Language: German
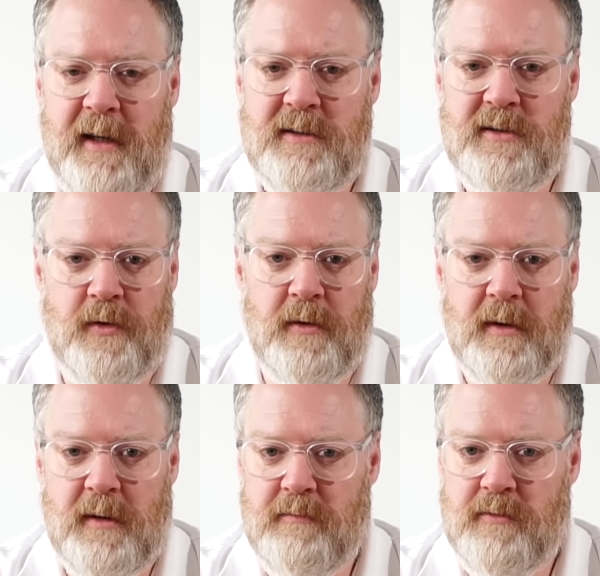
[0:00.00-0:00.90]

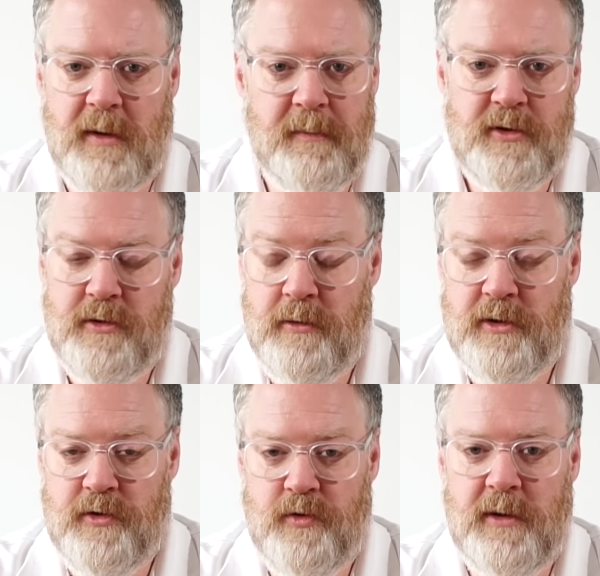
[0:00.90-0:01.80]
Erektion. Gibt es
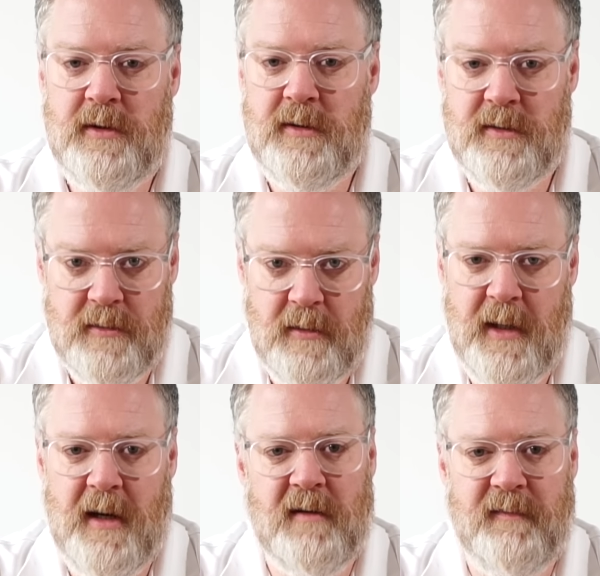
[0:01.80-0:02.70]
schöne Studien, die das
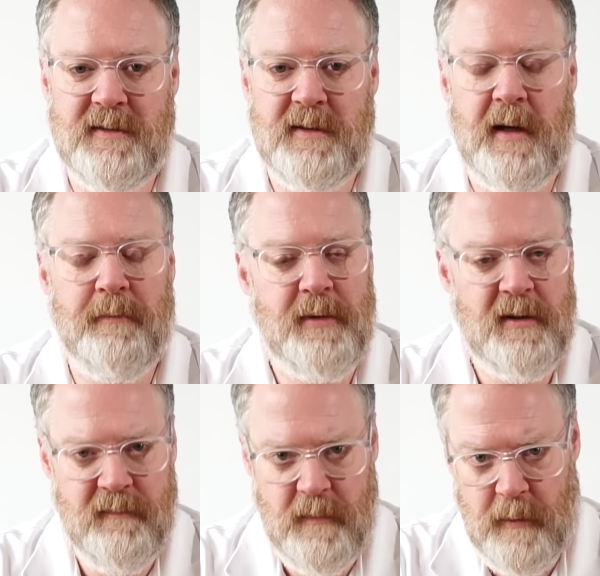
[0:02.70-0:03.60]
toll nachgewiesen haben.
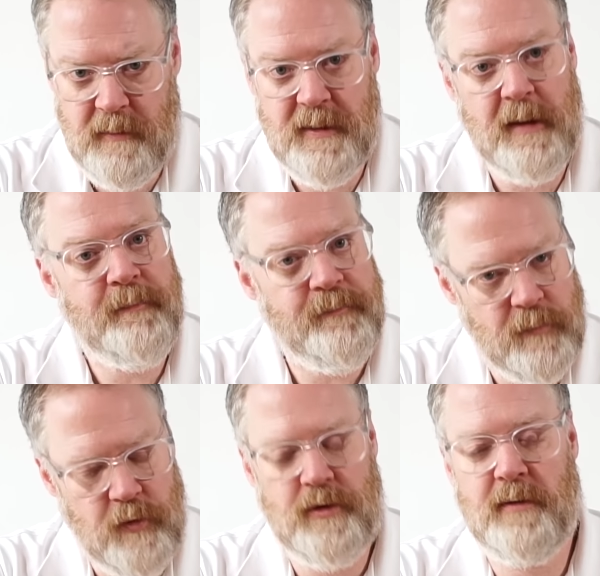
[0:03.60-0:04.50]
Bieten wir bei uns an.
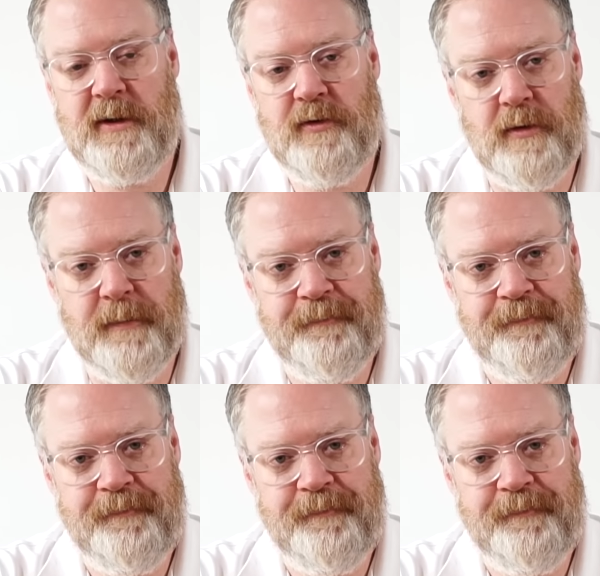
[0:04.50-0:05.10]
Gute Methode.